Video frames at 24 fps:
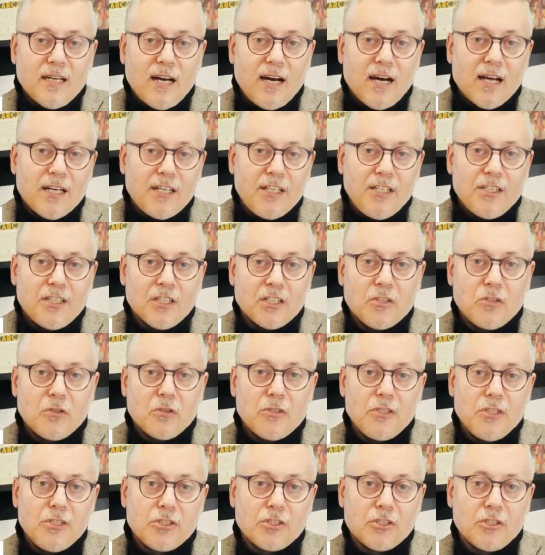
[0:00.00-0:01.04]

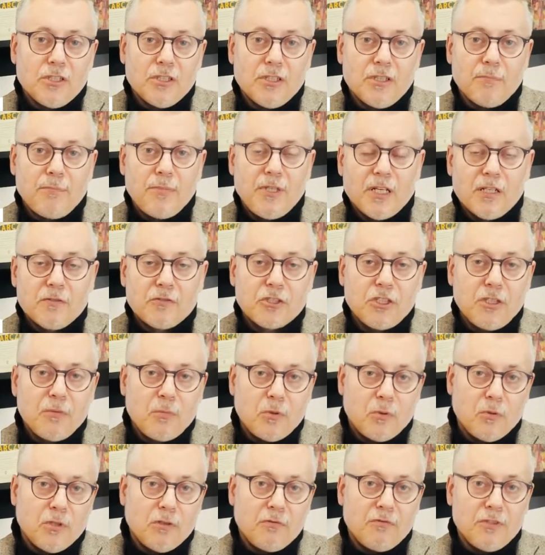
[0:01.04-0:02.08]
architektoniczny pierwszej
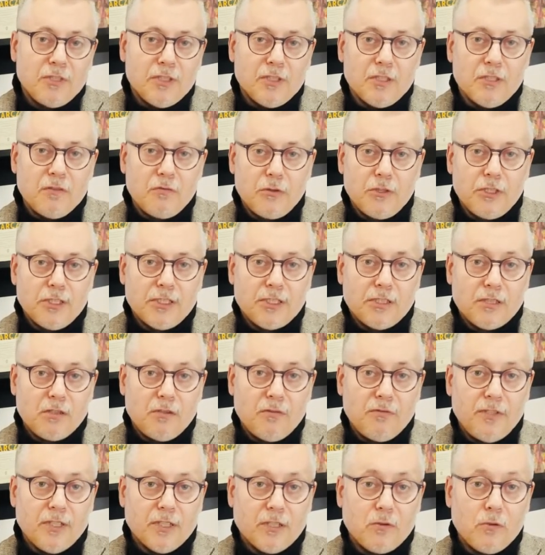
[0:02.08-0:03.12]
połowy XX
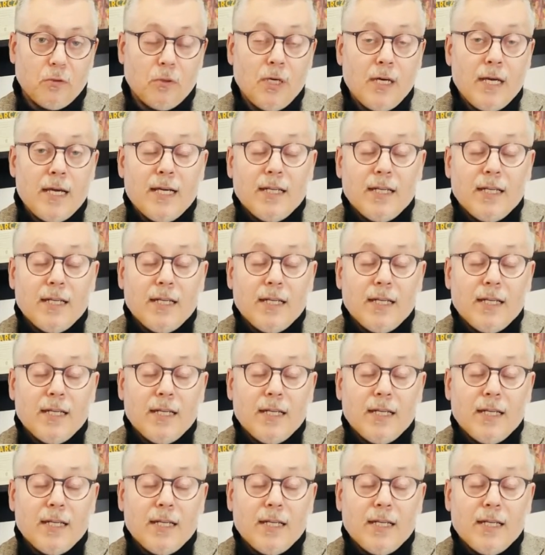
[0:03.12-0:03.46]
wieku,